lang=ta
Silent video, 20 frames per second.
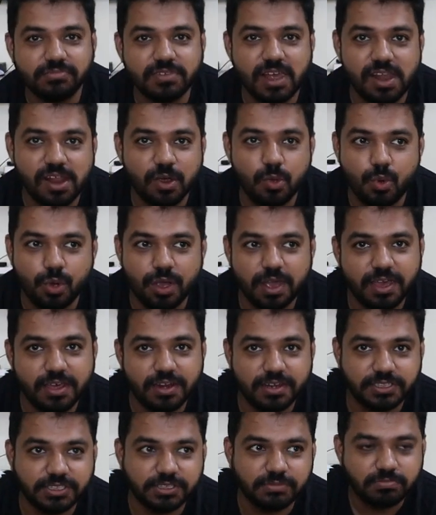நல்லா குக்காக
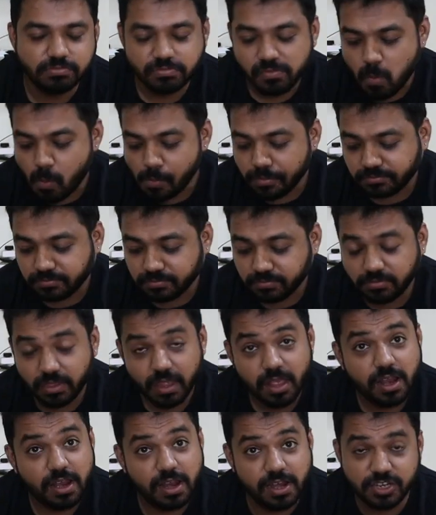இருக்குது
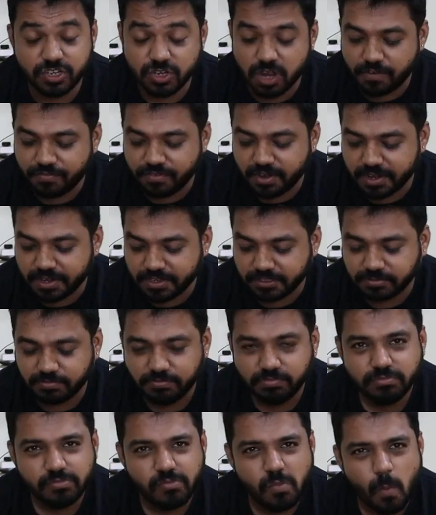நல்லா சாஃப்டாக இருக்குது
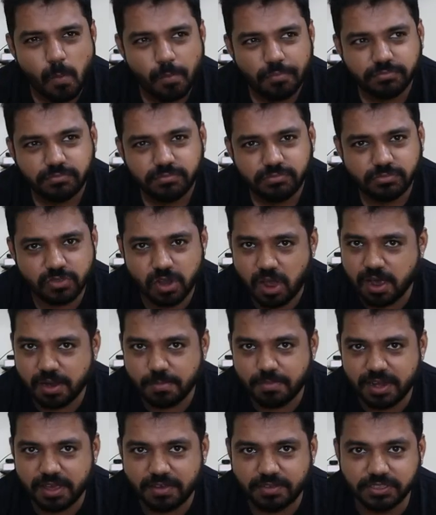
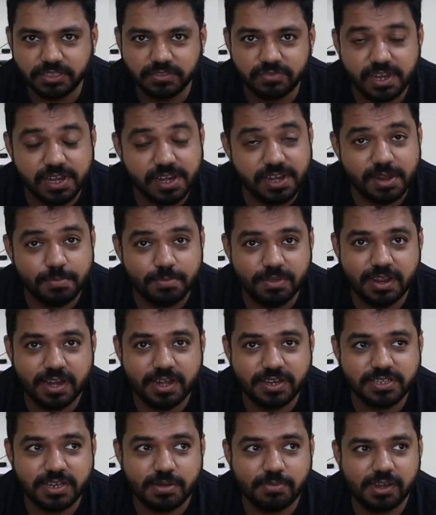நார்மலாக வந்து வெளியில்
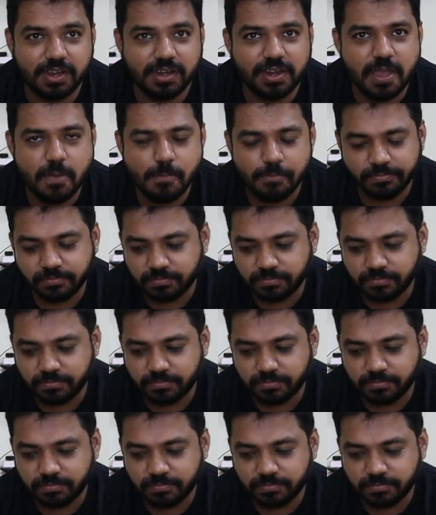பிரியாணி சாப்பிட்டிங்கன்னா